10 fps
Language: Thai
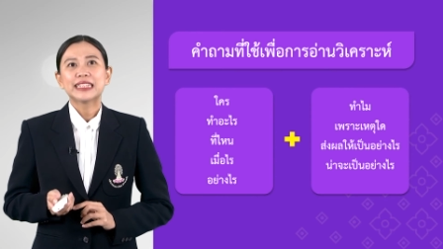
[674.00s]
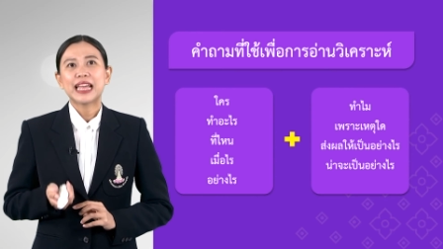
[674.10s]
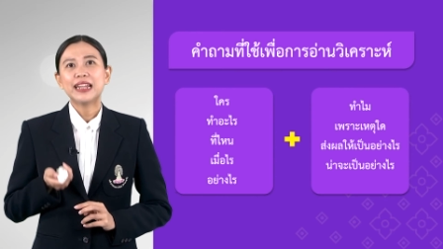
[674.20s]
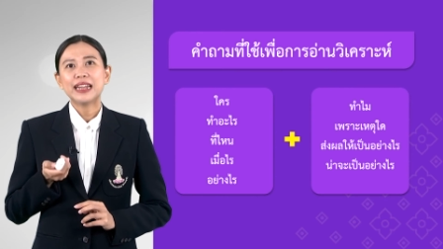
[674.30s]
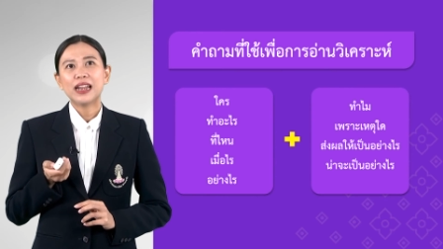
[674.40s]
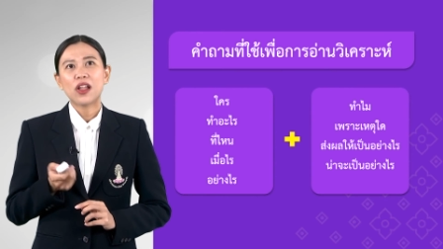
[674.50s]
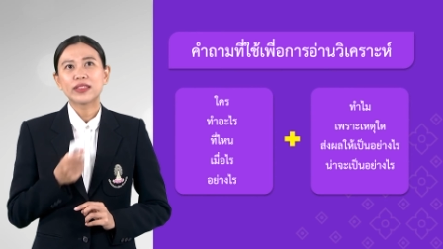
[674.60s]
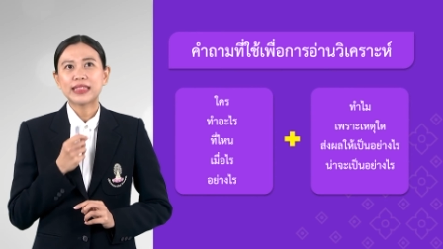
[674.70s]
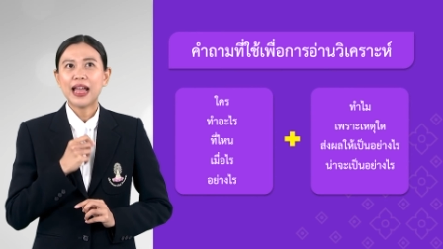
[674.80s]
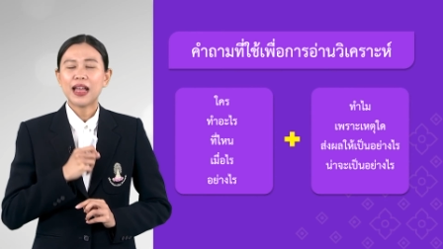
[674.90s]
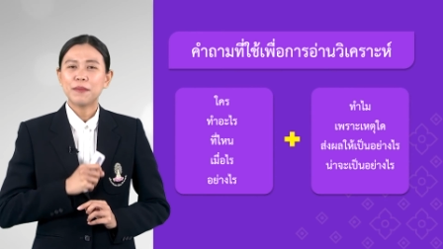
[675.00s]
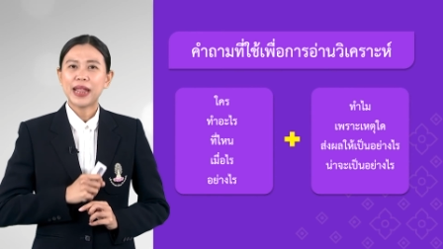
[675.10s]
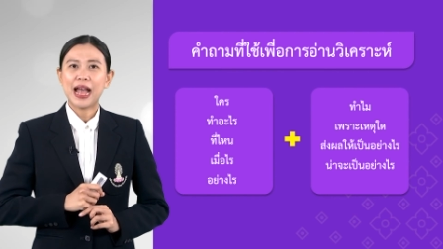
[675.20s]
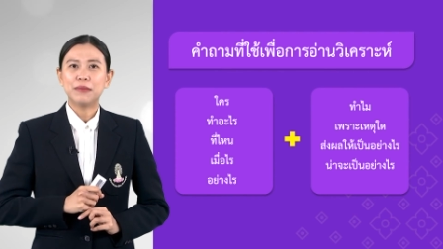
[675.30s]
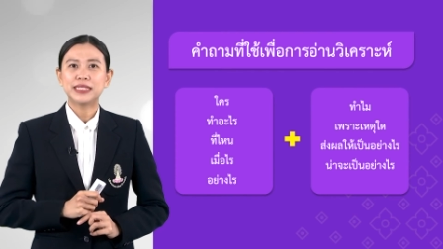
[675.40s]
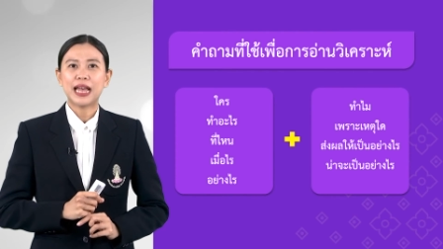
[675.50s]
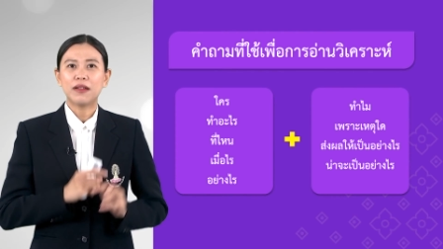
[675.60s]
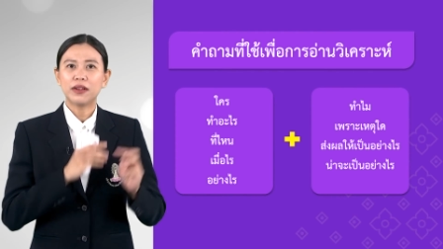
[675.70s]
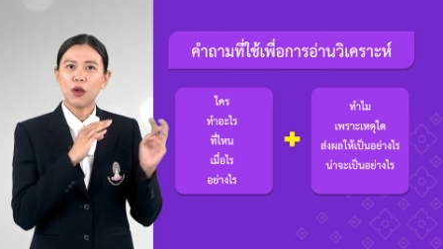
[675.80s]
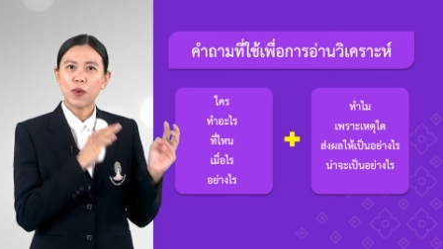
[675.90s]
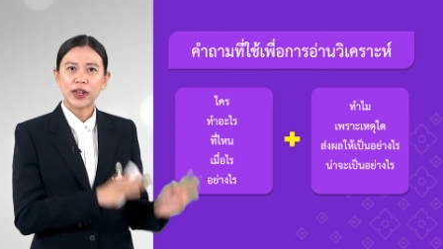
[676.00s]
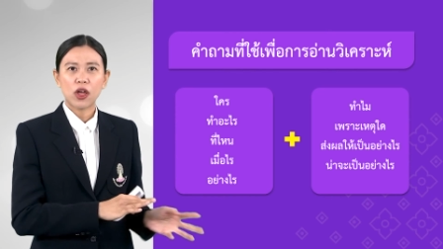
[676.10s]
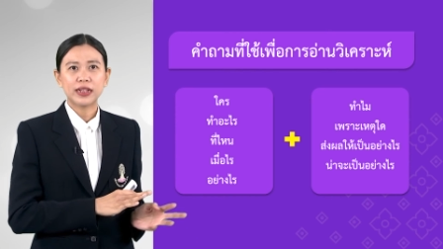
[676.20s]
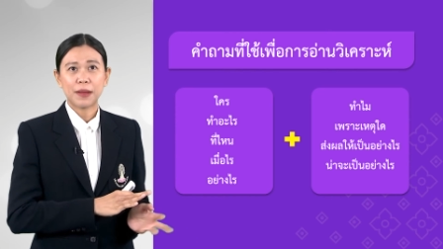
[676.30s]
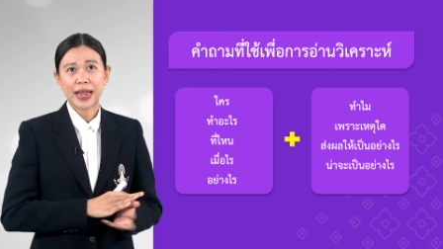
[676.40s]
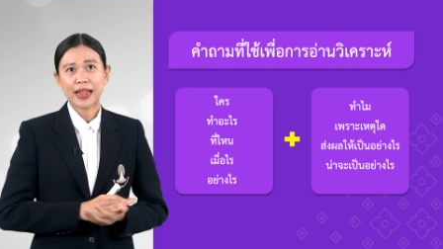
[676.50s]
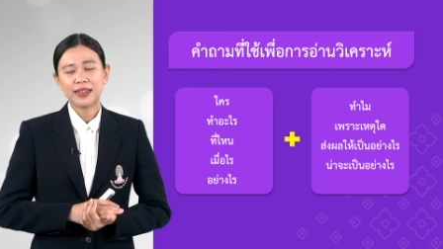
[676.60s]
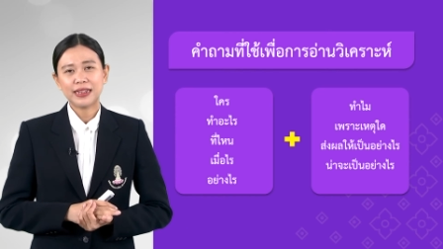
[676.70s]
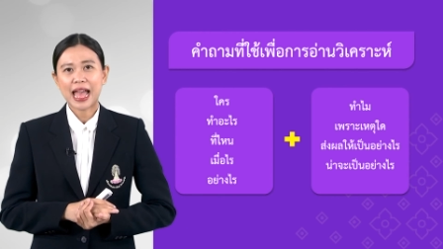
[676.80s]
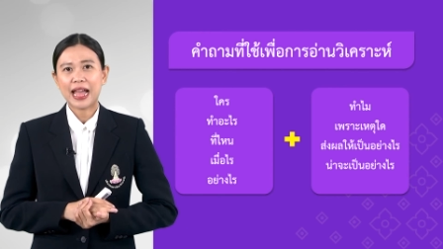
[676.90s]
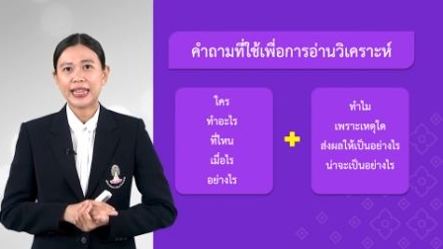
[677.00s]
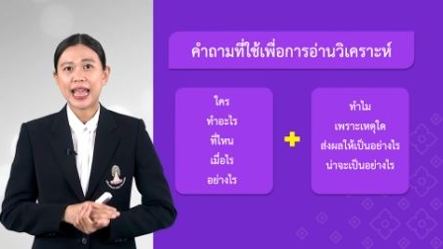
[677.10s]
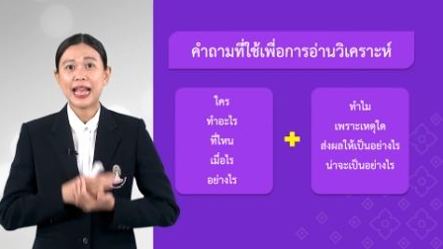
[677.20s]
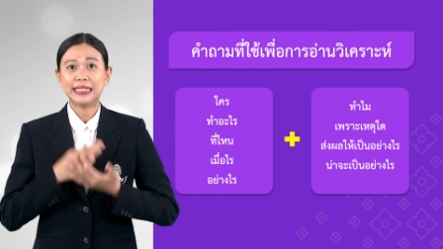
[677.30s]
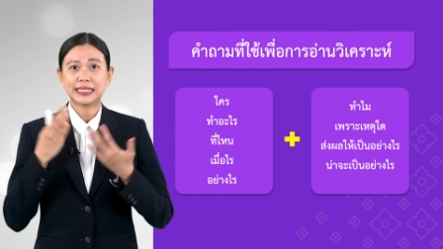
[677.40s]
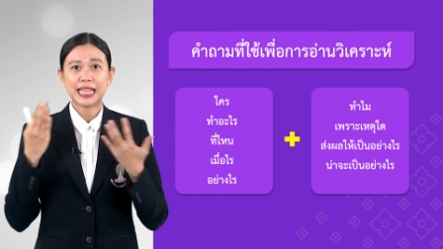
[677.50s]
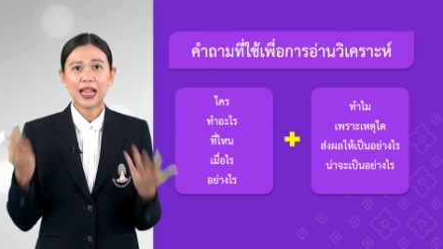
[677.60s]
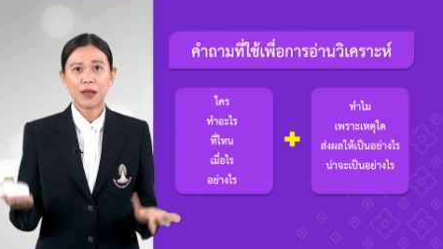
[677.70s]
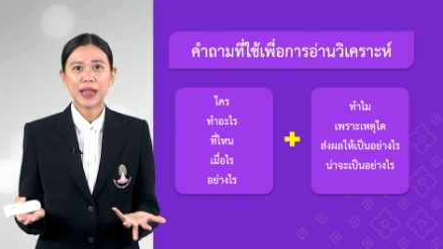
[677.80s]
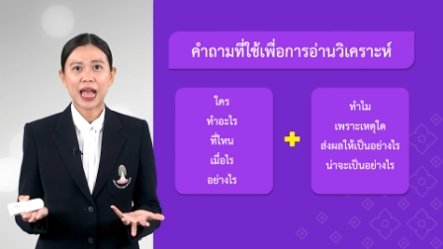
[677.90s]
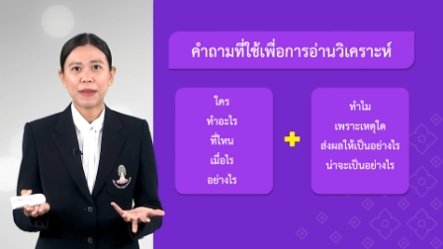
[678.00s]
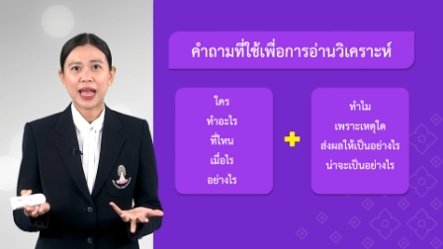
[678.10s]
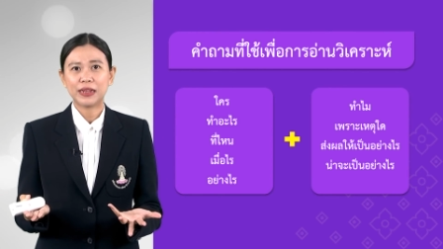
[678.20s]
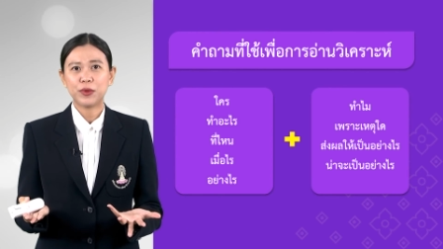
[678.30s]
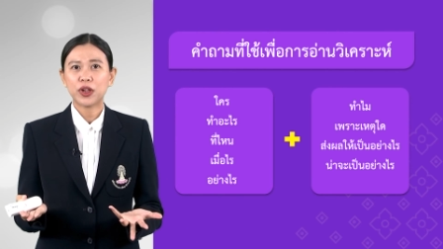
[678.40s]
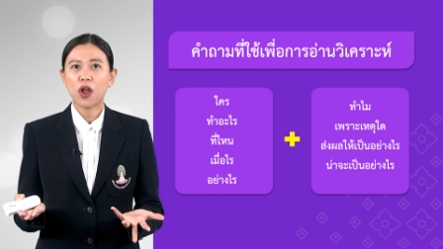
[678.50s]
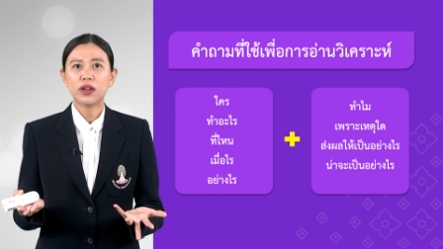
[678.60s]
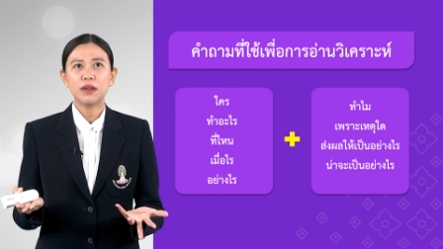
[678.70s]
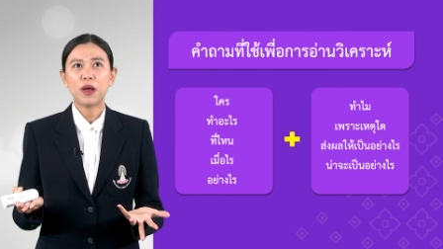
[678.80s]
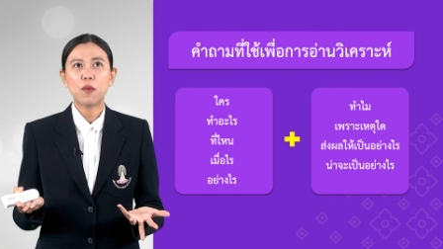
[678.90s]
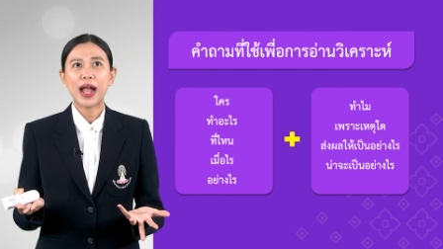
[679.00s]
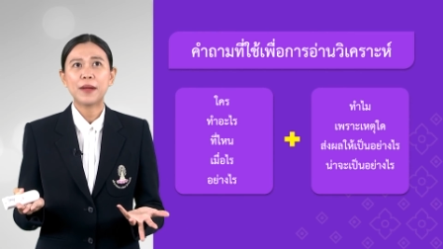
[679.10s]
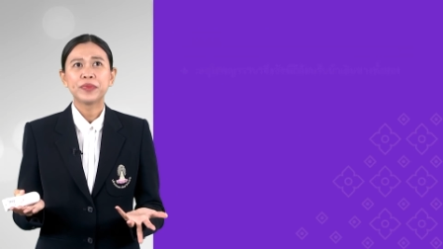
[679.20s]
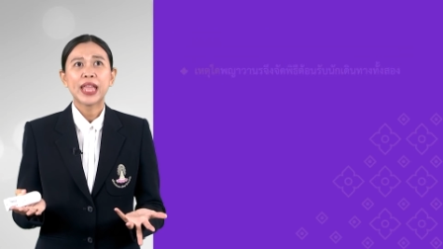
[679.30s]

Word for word: ถ้านักเรียนลองตั้งคำถามจากเรื่องวานอนกับนักเดินทางเนี่ยอาจจะตั้งคำถามอ่านวิเคราะห์ขึ้นมาว่า